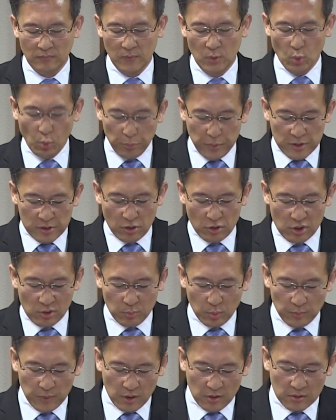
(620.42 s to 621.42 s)
욥기서를
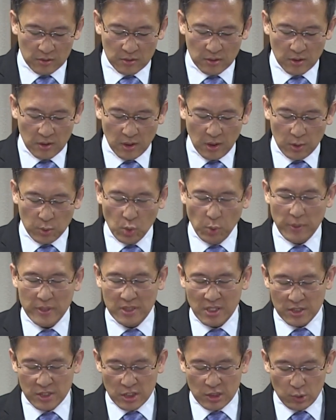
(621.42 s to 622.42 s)
보면 욥의
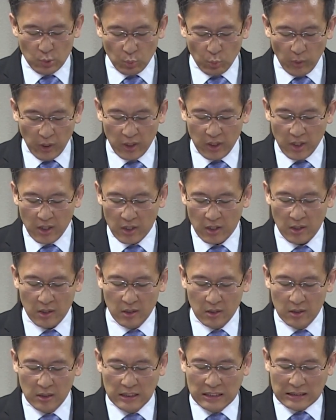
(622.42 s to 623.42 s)
세 친구 외에
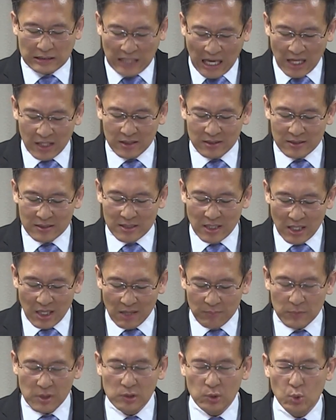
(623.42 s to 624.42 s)
다른
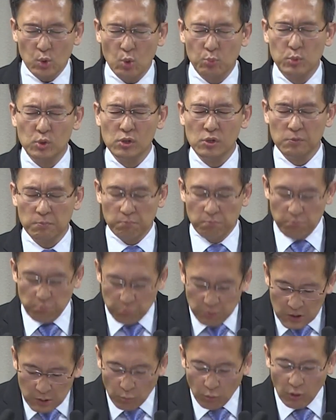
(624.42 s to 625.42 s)
사람들도 욥을
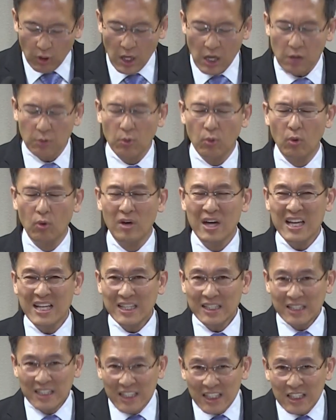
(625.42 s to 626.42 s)
미워하고
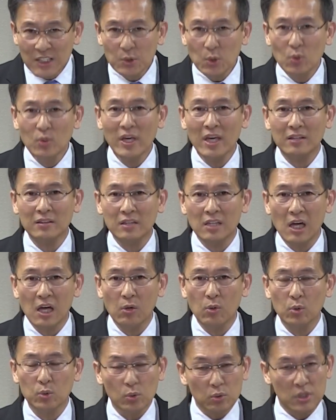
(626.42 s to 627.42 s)

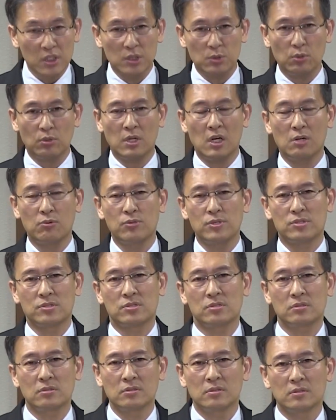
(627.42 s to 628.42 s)
희롱했다고 또 기록하고
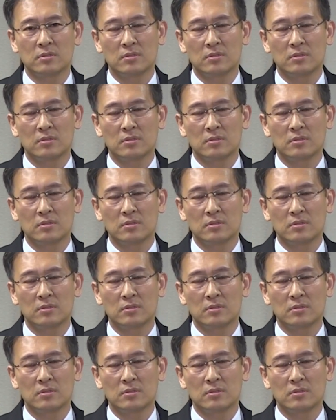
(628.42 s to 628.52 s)
있어요.